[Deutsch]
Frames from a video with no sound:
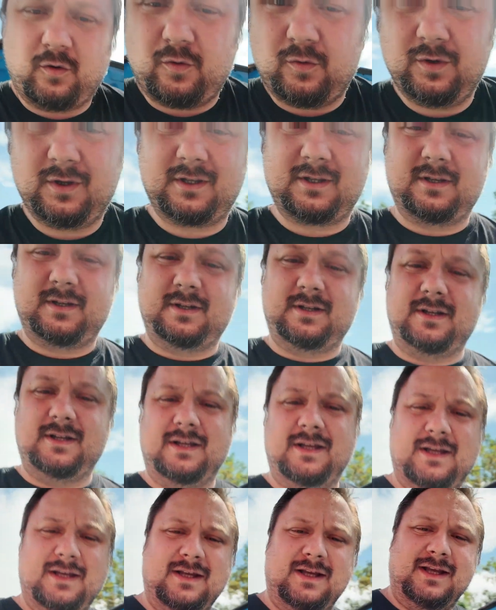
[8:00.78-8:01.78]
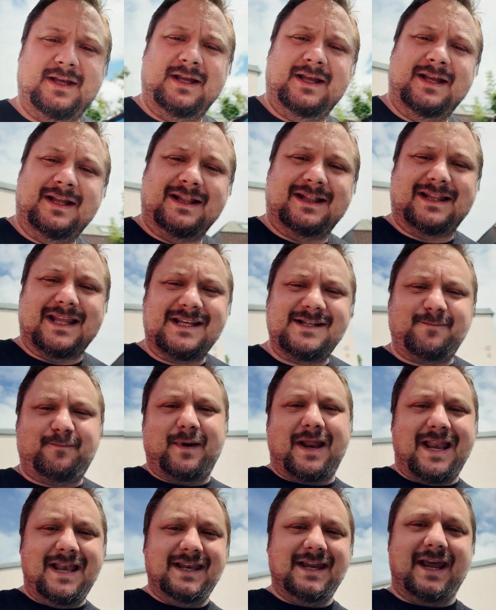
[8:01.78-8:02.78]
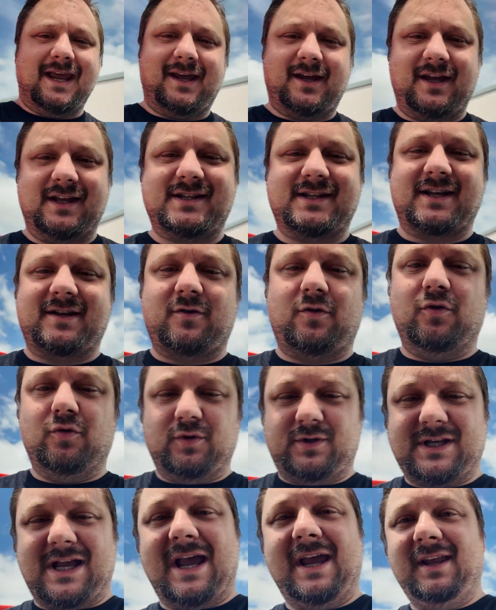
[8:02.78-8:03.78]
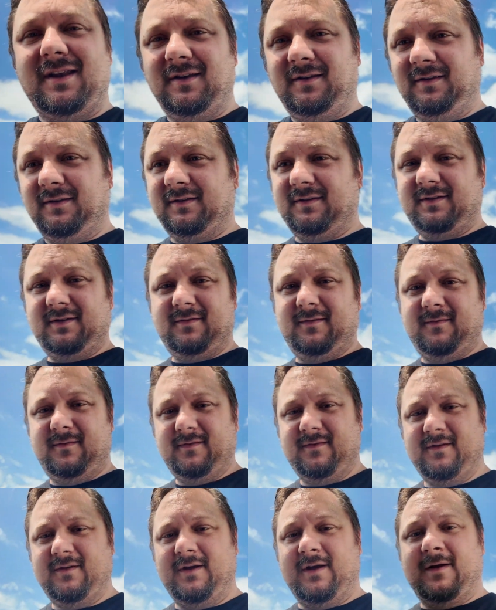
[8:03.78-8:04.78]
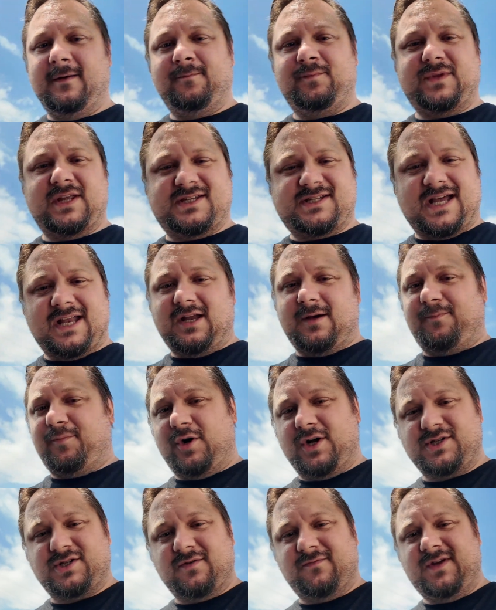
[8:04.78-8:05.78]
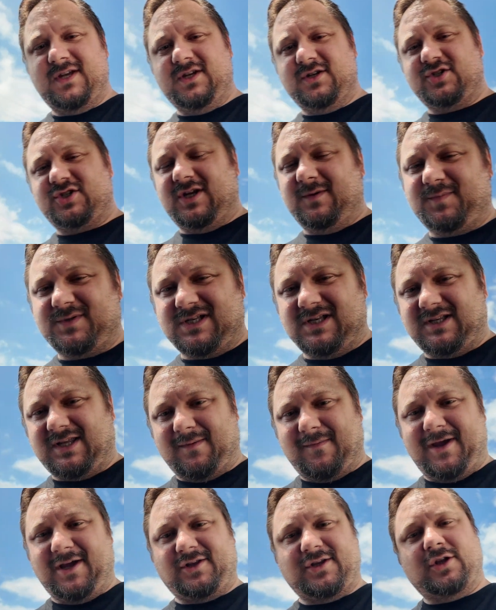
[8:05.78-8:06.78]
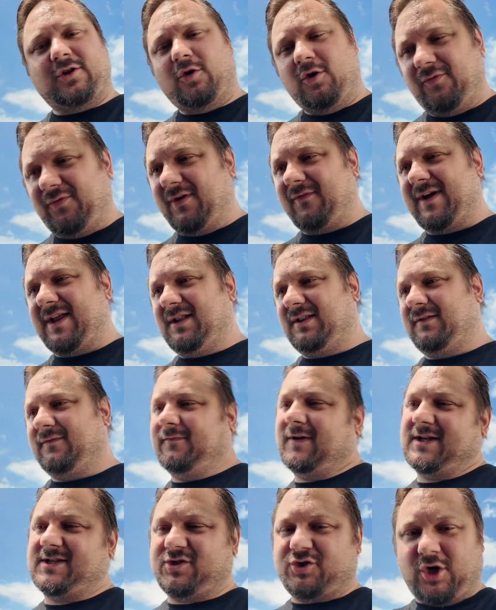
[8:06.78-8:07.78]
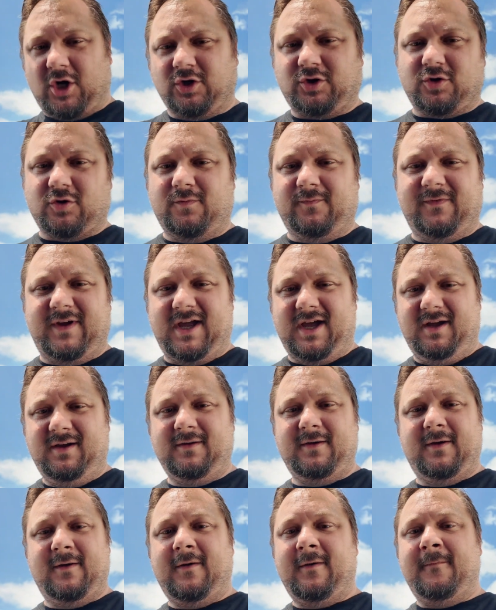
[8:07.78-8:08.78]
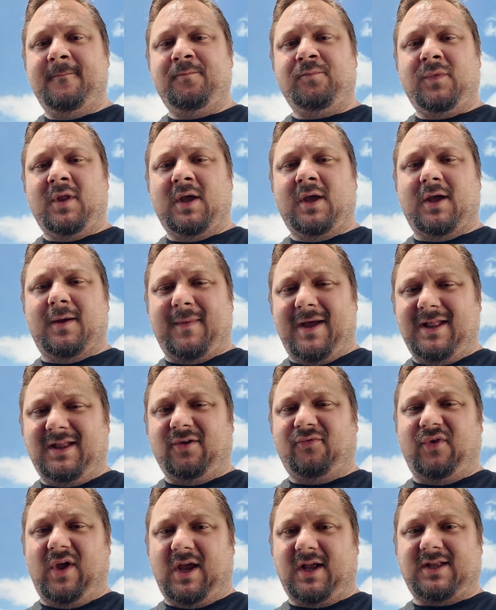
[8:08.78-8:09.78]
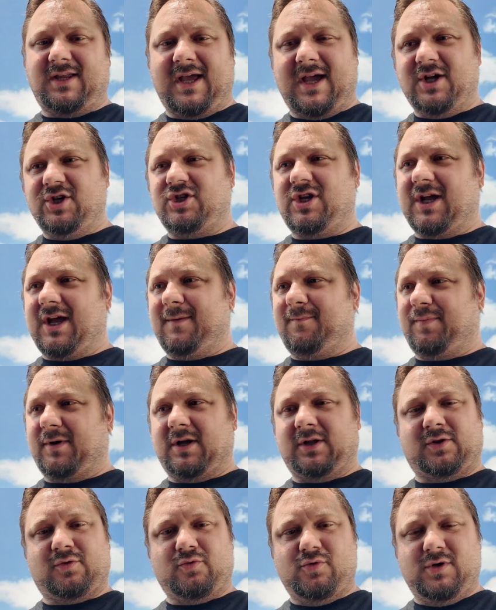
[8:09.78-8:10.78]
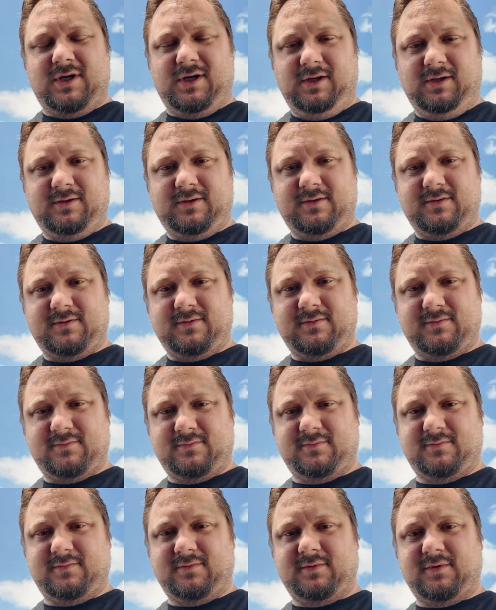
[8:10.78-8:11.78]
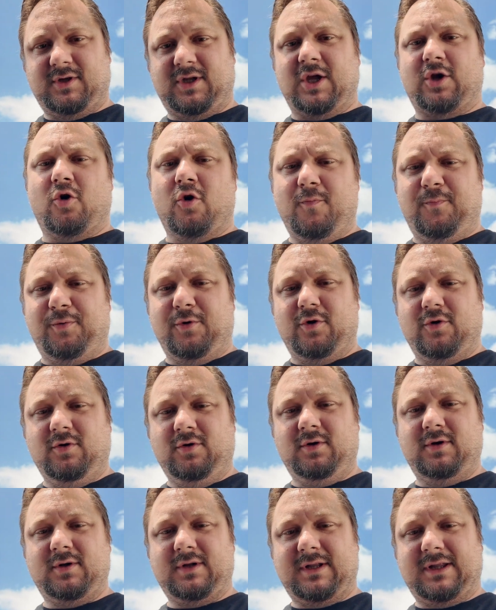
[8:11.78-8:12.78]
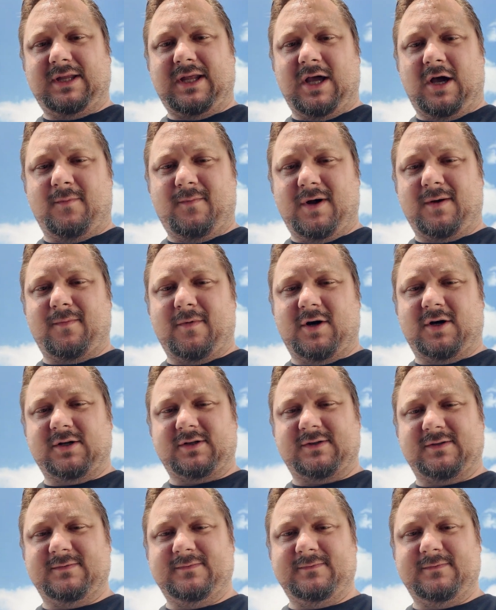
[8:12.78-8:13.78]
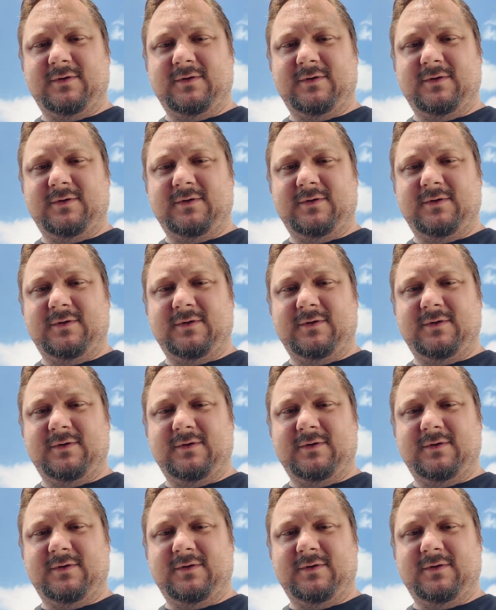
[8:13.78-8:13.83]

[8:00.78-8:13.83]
Und das blende ich jetzt kurz ein. Das sind ein paar so Videoschnipsel, die möchte ich doch verwenden, weil es schade drum wäre. Im Endeffekt die erste Reparatur, die Kupplung, die haben wir gemacht.